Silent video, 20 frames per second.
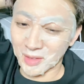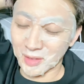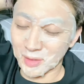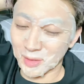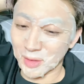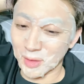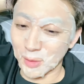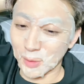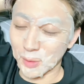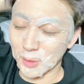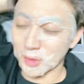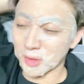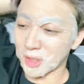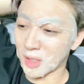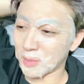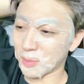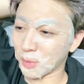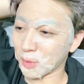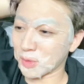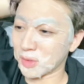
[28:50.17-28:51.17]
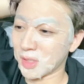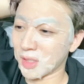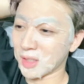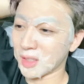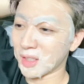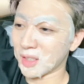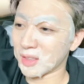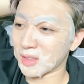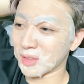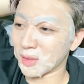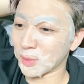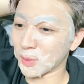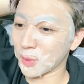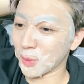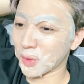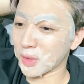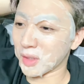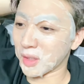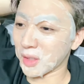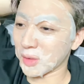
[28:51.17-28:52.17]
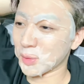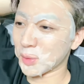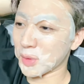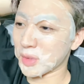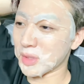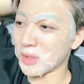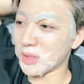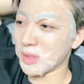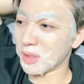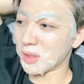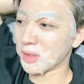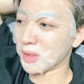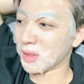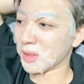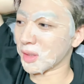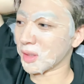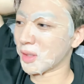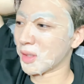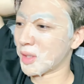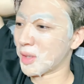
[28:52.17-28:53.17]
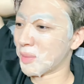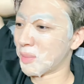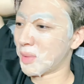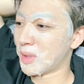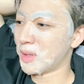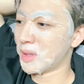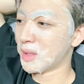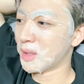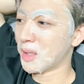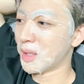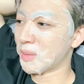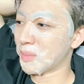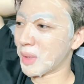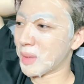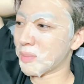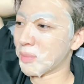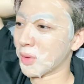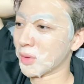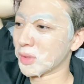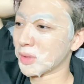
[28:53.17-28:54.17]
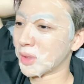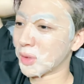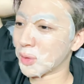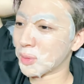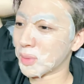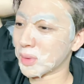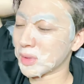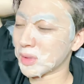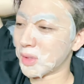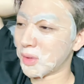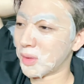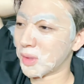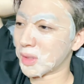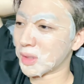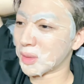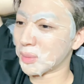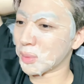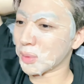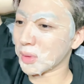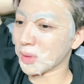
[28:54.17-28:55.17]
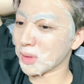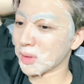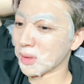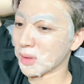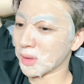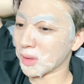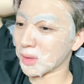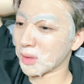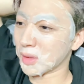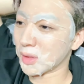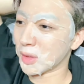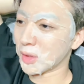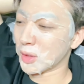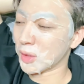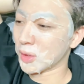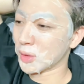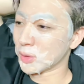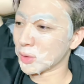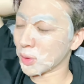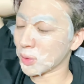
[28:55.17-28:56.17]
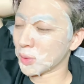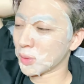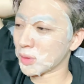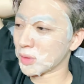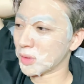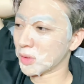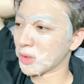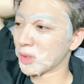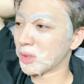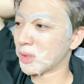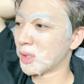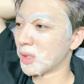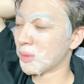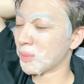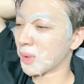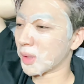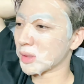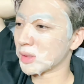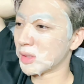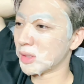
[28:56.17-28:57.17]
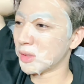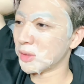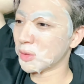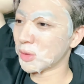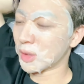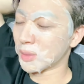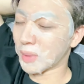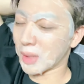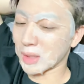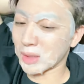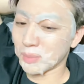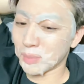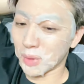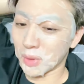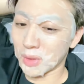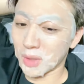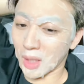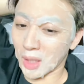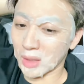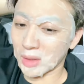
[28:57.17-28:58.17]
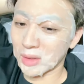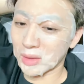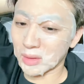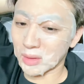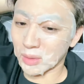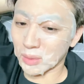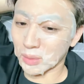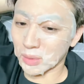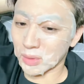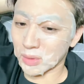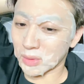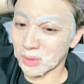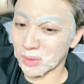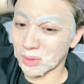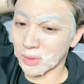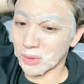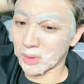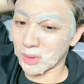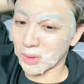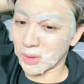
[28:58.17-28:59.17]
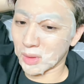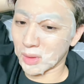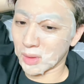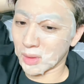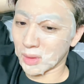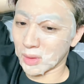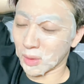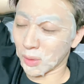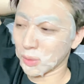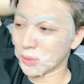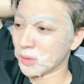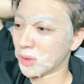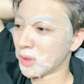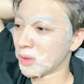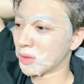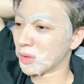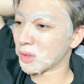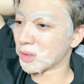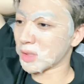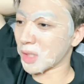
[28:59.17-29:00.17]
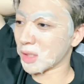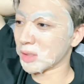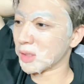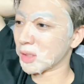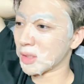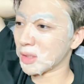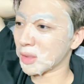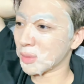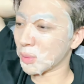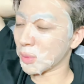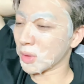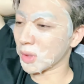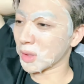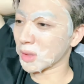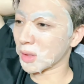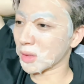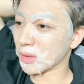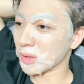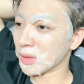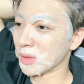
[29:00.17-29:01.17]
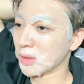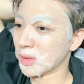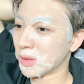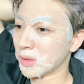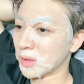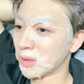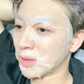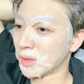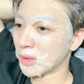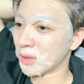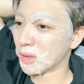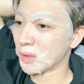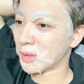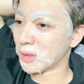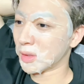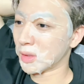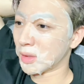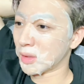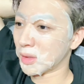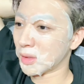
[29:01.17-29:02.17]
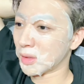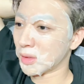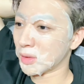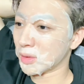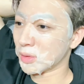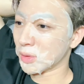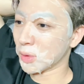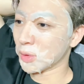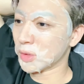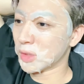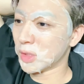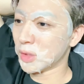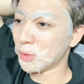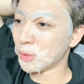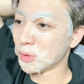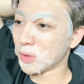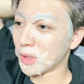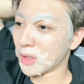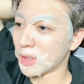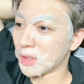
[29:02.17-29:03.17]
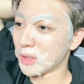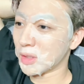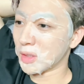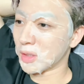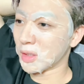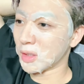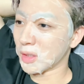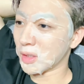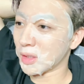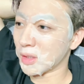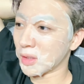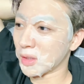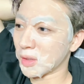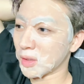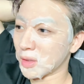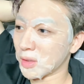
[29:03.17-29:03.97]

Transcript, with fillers: 예, 친구를 잘 못 사귀겠더라고 여기 계속 있으니까 맨날 멤버들하고만 생활하다 보니까 저도 그렇게 막 친구가 많은 편이 아니더라고요. 어떻게 그렇게 잘 사귀나 몰라 다들. 전 친구 사귀는 게